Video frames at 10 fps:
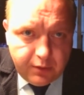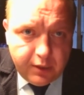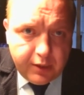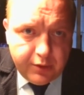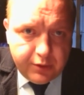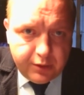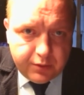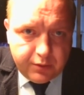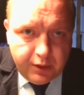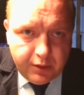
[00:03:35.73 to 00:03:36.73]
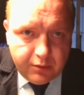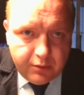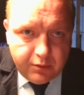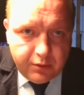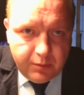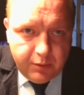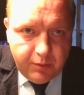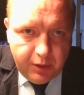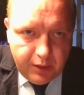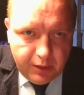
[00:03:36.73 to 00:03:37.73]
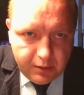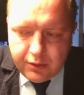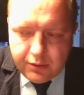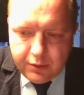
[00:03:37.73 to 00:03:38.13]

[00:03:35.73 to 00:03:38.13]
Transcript: Ну, я, конечно, сейчас утрирую, но тем не менее.